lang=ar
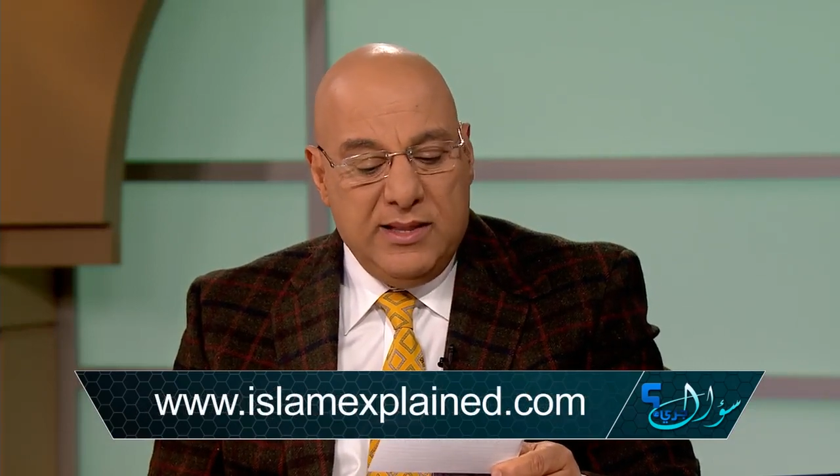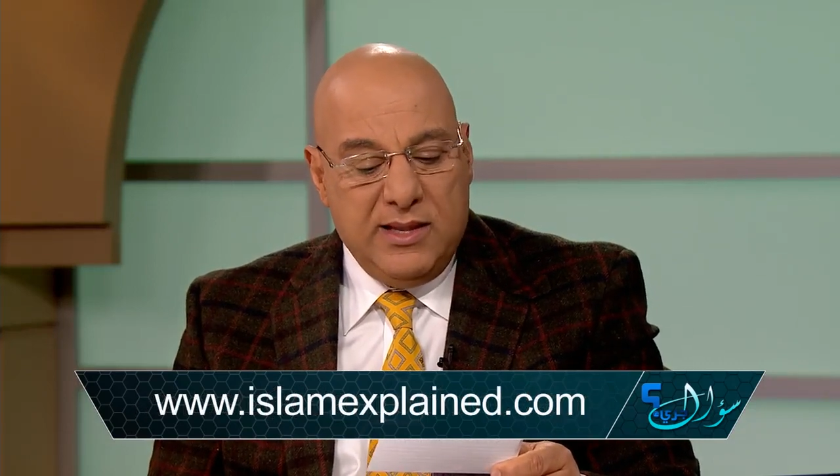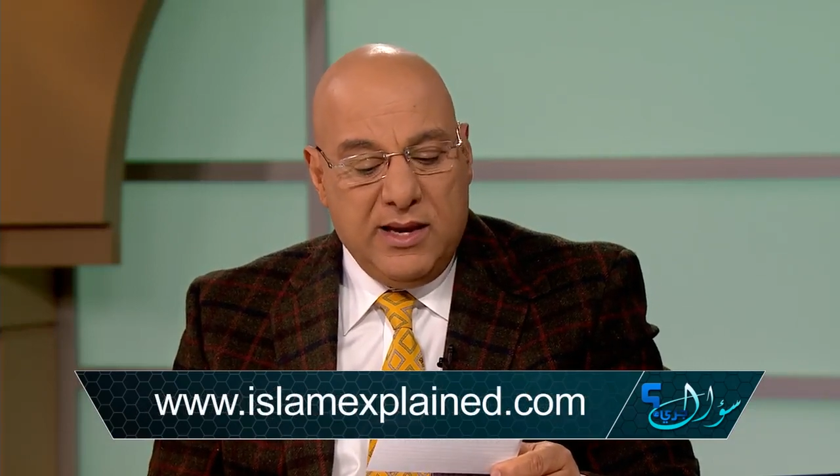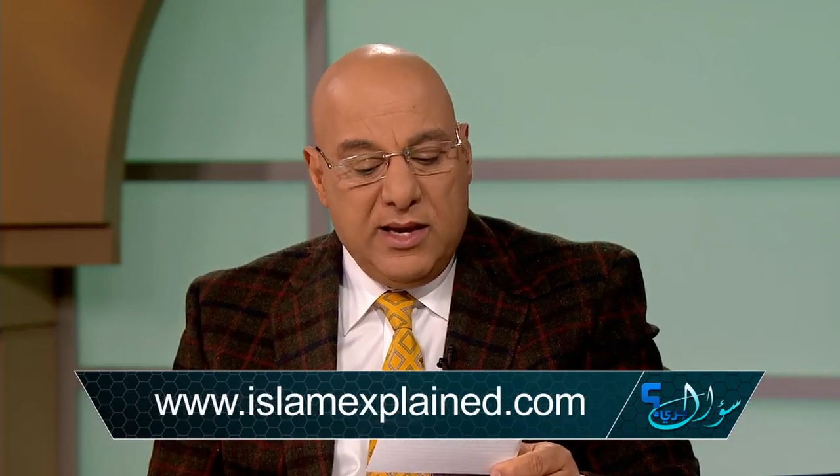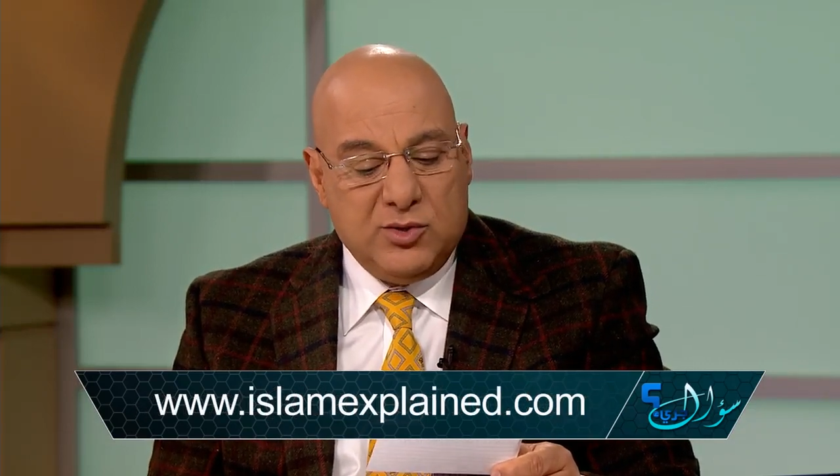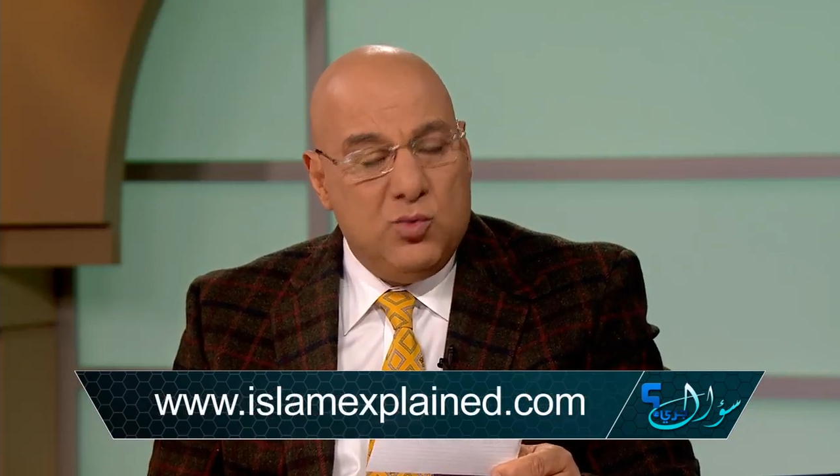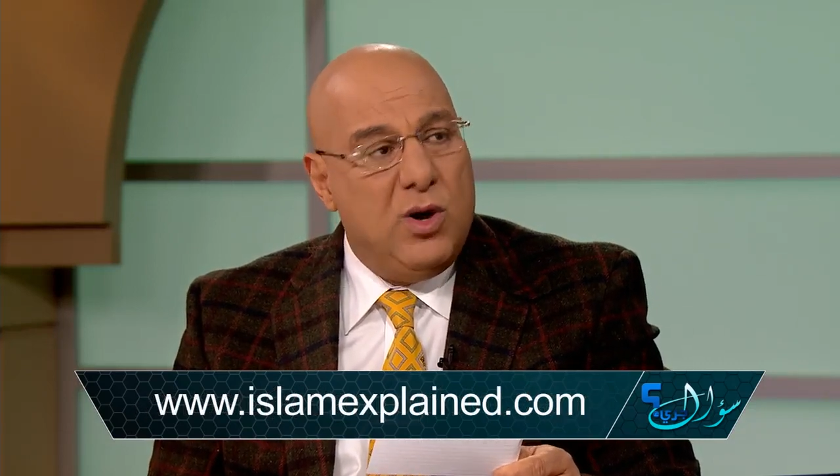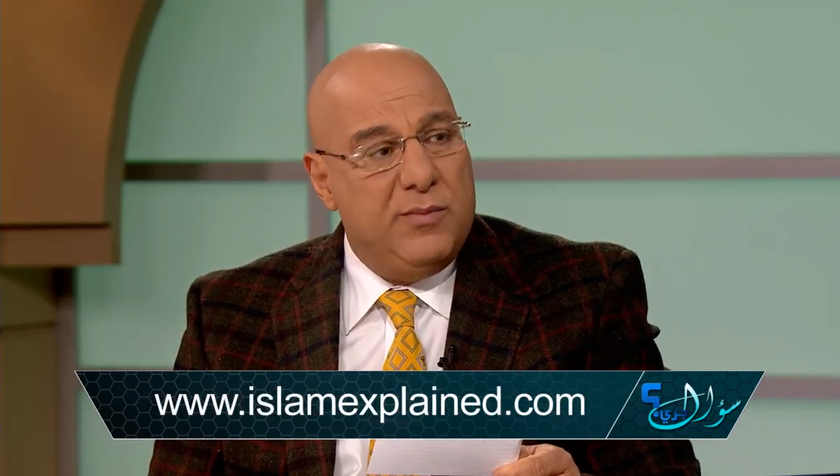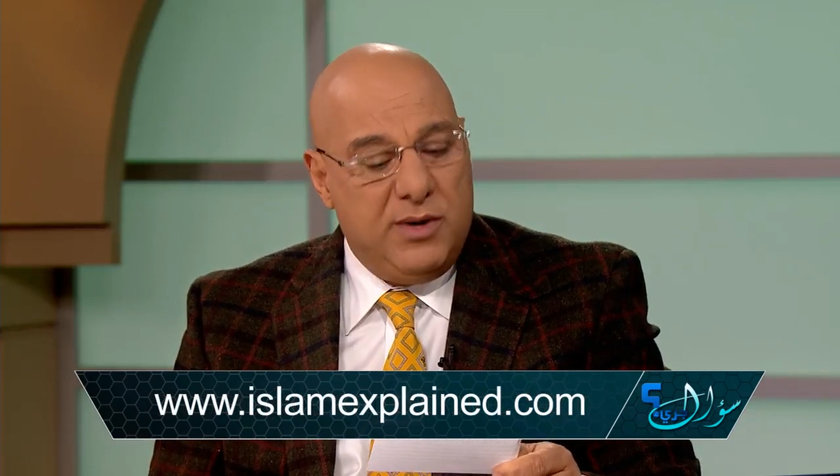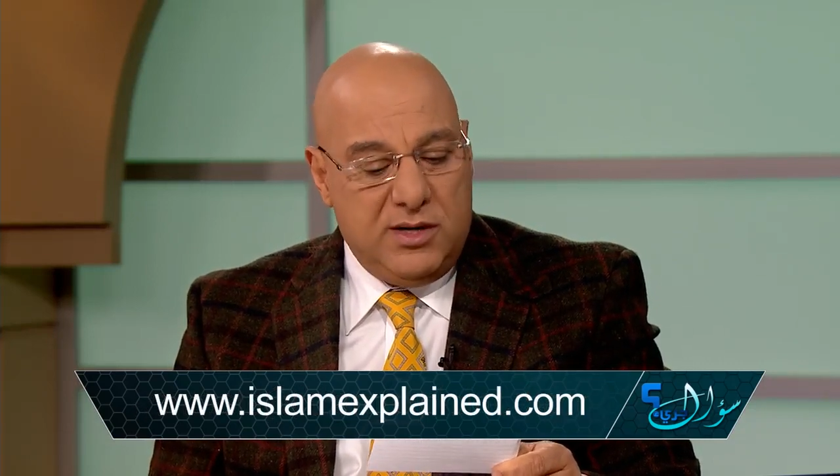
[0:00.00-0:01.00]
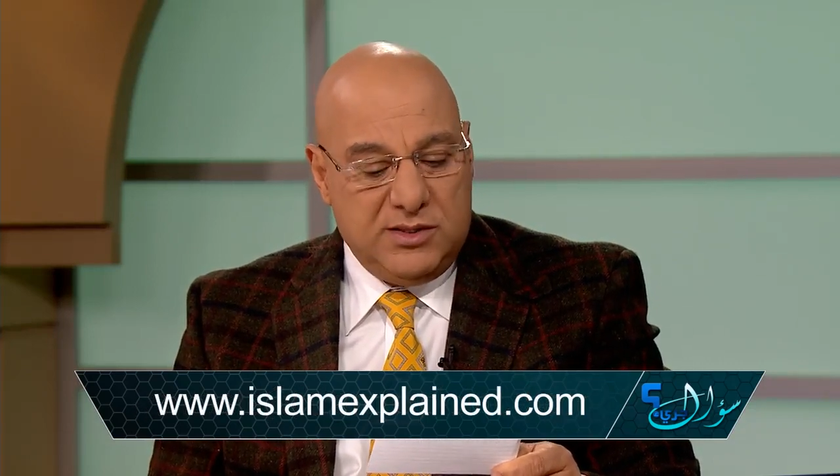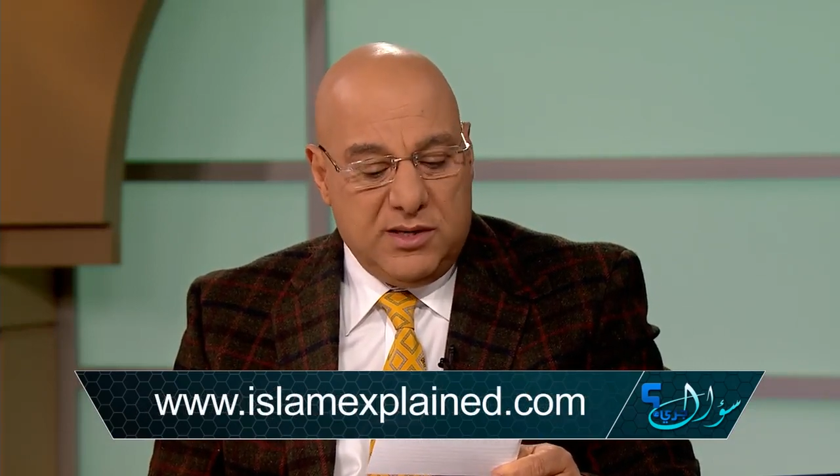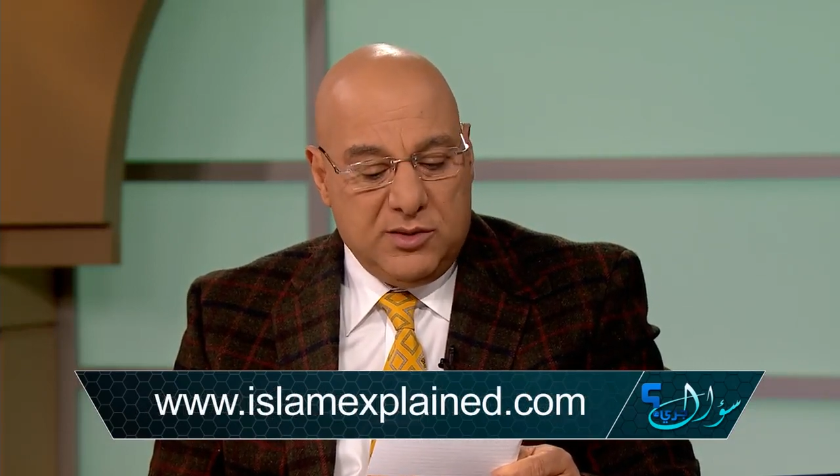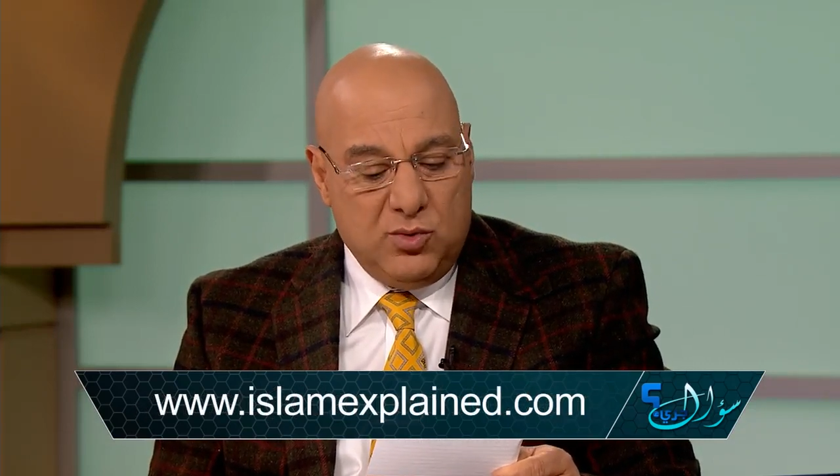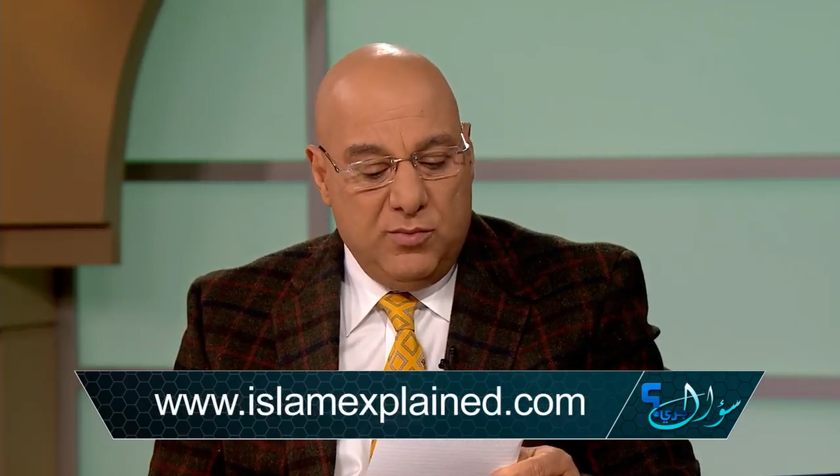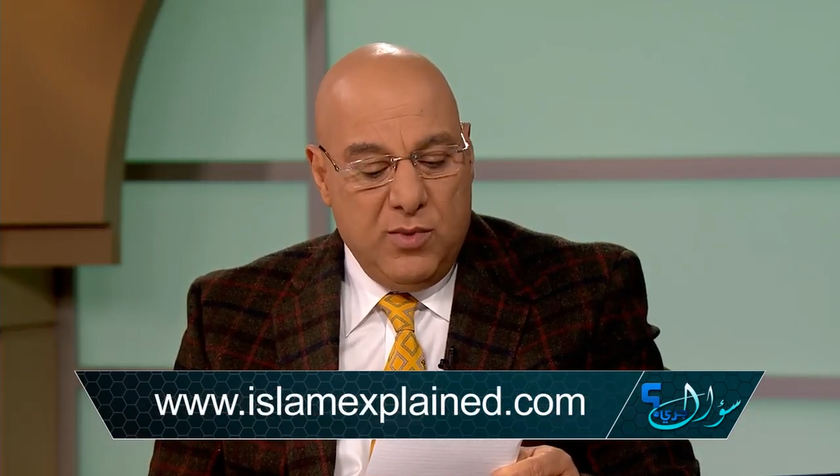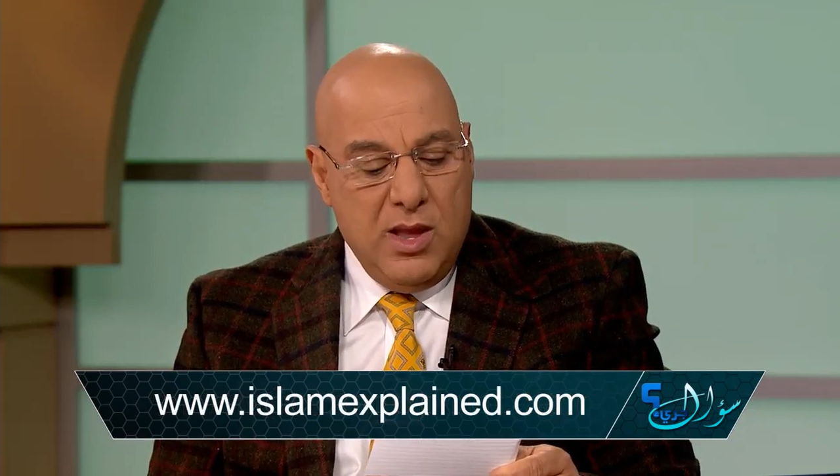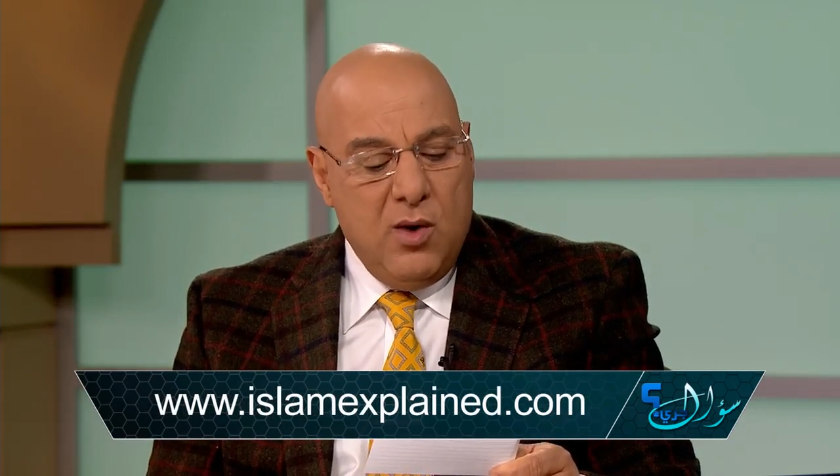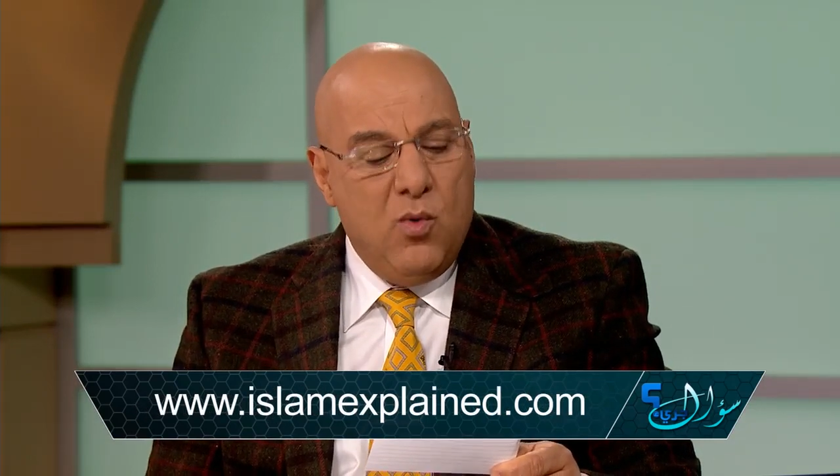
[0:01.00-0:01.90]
أن نجسوها اغتصاب قذارتهم